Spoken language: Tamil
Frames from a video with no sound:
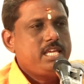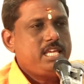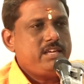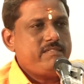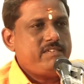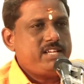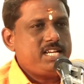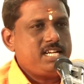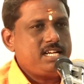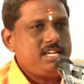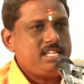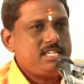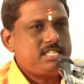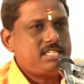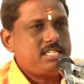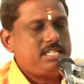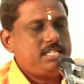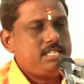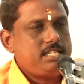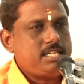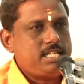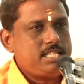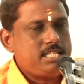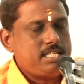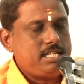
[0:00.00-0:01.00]
இவர்களுக்கு
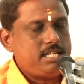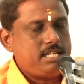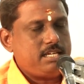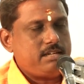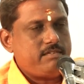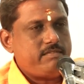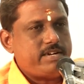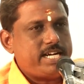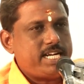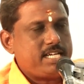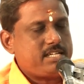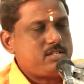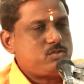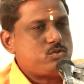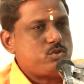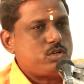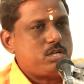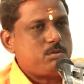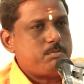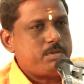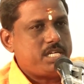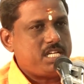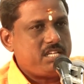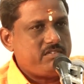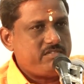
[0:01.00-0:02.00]
அந்த வடக்கு
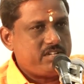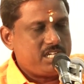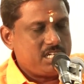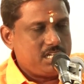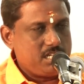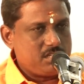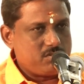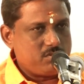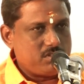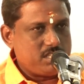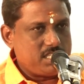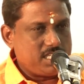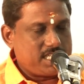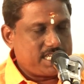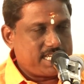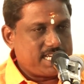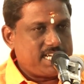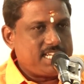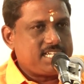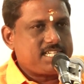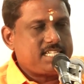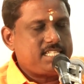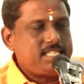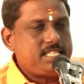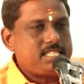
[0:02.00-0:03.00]
சொன்ன மாதிரி இவர்களுக்கு வந்து
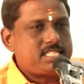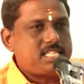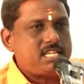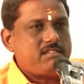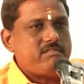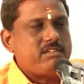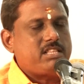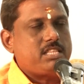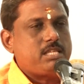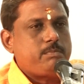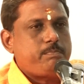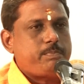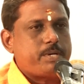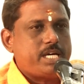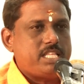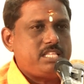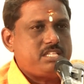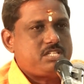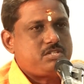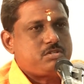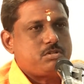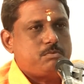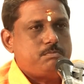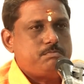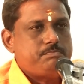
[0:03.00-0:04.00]
கிழக்கு திசை வந்து இப்போ
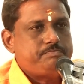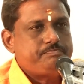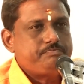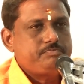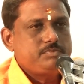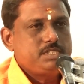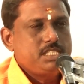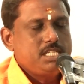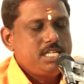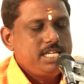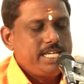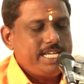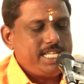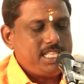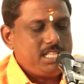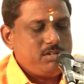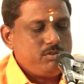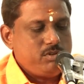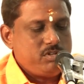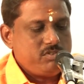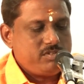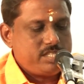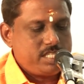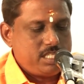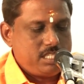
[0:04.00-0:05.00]
அதிர்ஷ்டம் எந்த
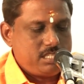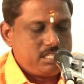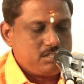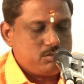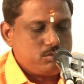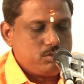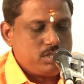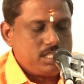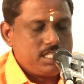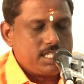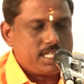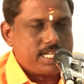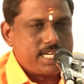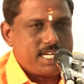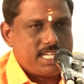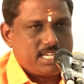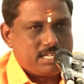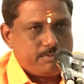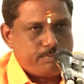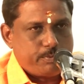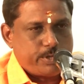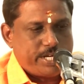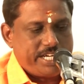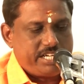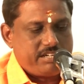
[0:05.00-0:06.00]
ஒரு விஷயத்துக்கும் அந்த
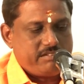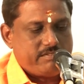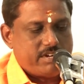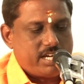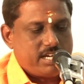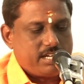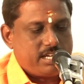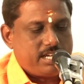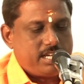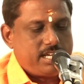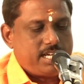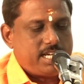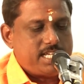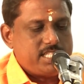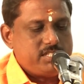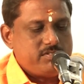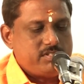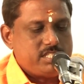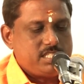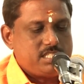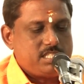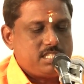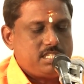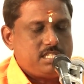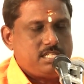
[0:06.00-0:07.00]
கிழக்கு போயிட்டு வாங்க அது
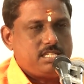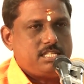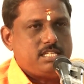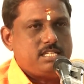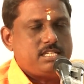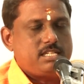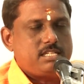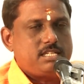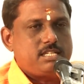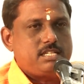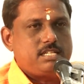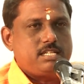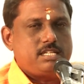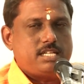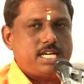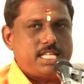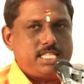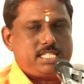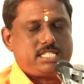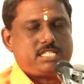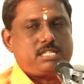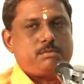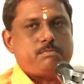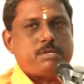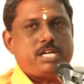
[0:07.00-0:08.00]
வந்து
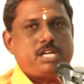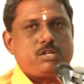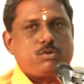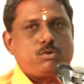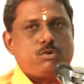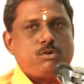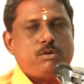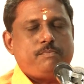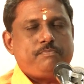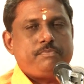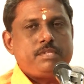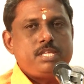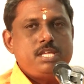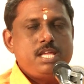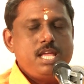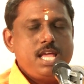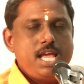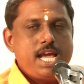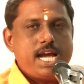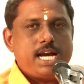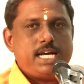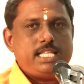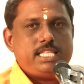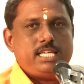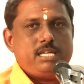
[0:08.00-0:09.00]
அதிர்ஷ்டமாக இருக்கும்
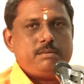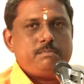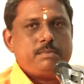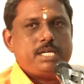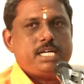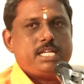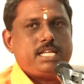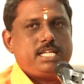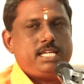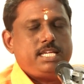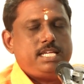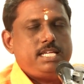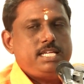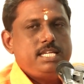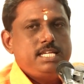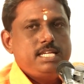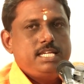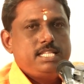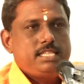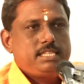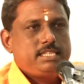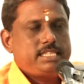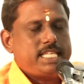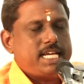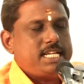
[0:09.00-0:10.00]
அதே மாதிரி
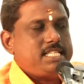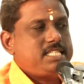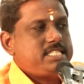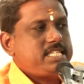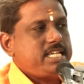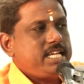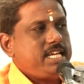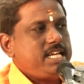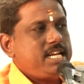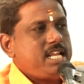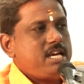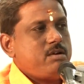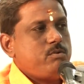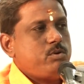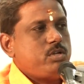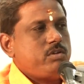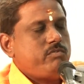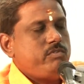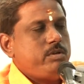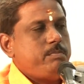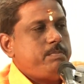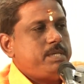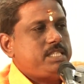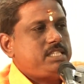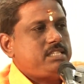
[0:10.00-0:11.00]
தற்செயலாக ஒரு
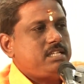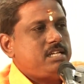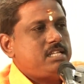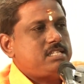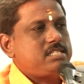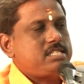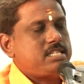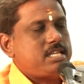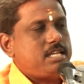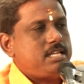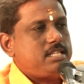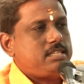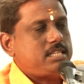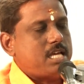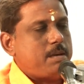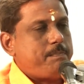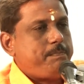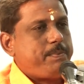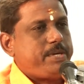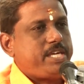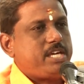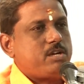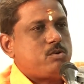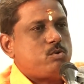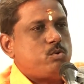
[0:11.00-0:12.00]
விபத்தில்
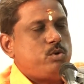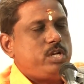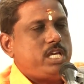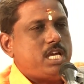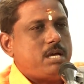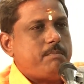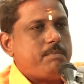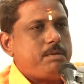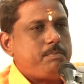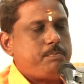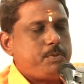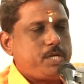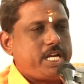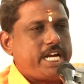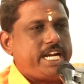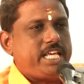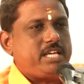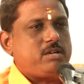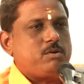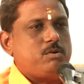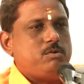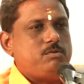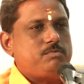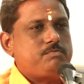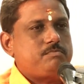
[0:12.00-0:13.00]
தப்பிக்கக்கூடிய அமைப்பு
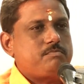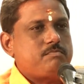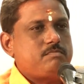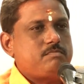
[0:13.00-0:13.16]
கிடைக்கும்